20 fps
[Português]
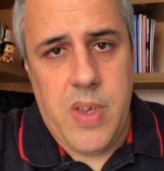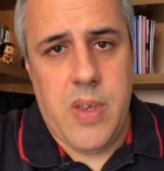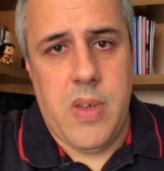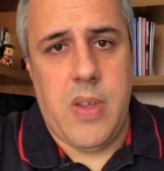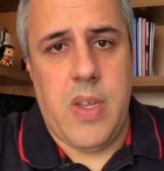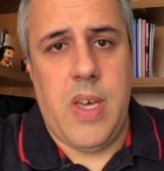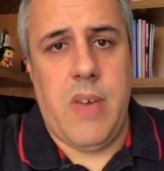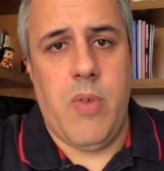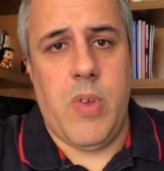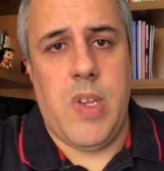
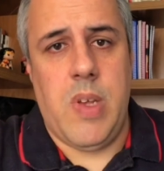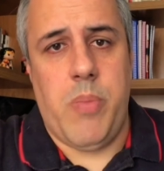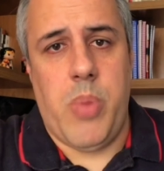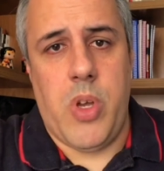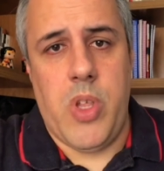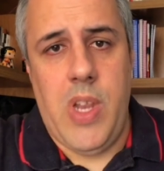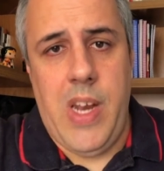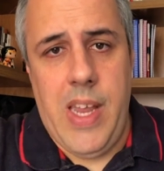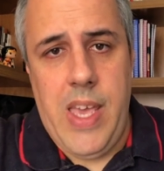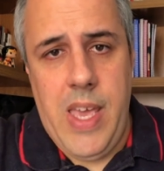Né? Você
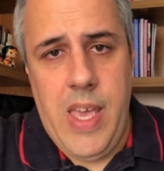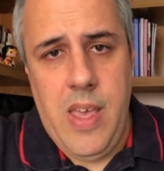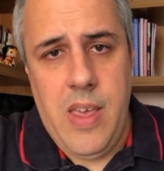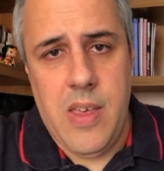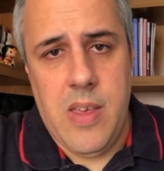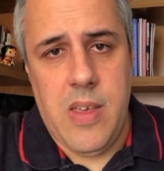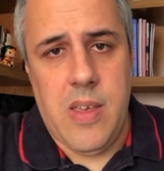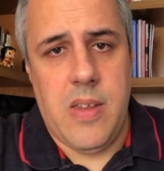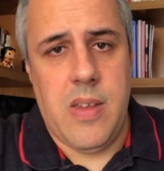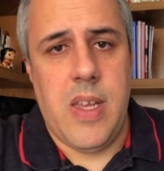pode ler
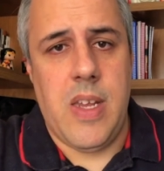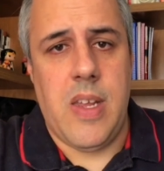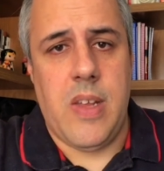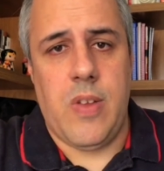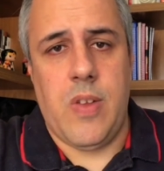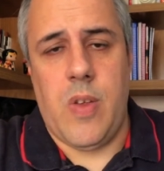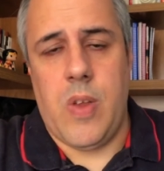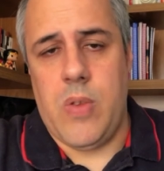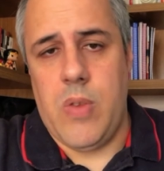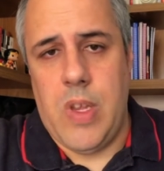né, na,
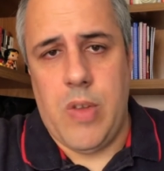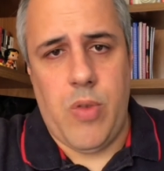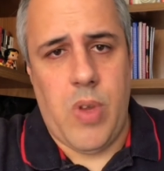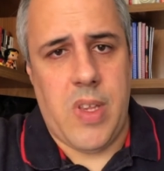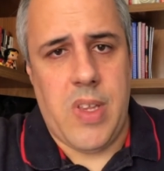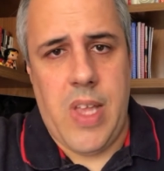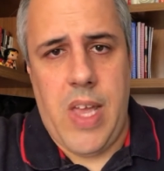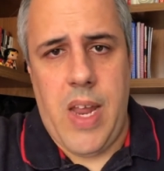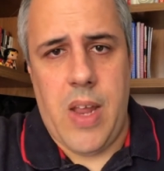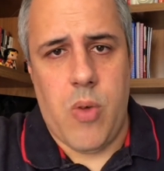sua, na sua
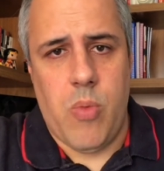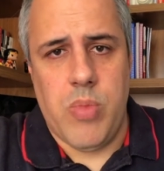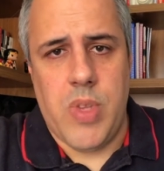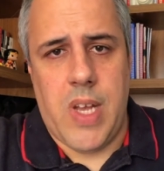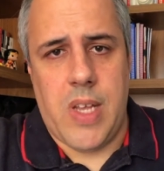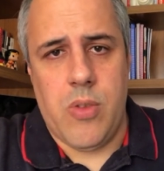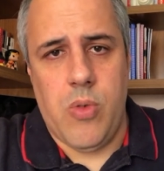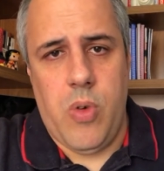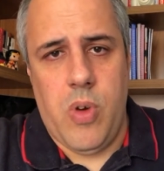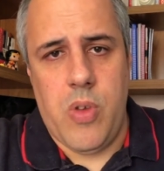tela,
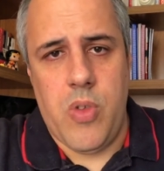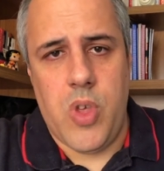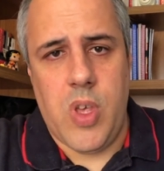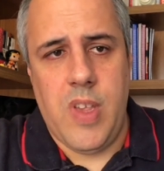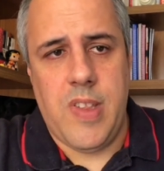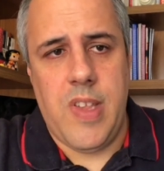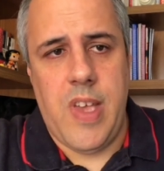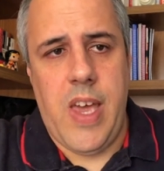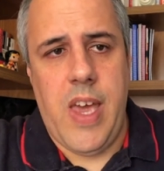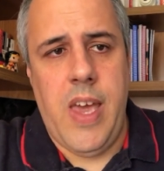computador, onde
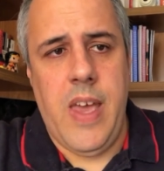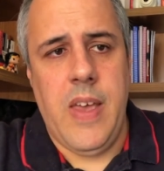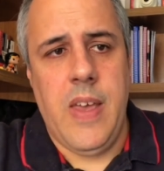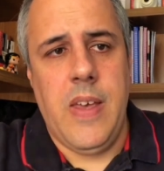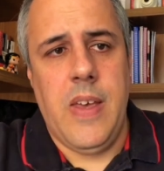quiser.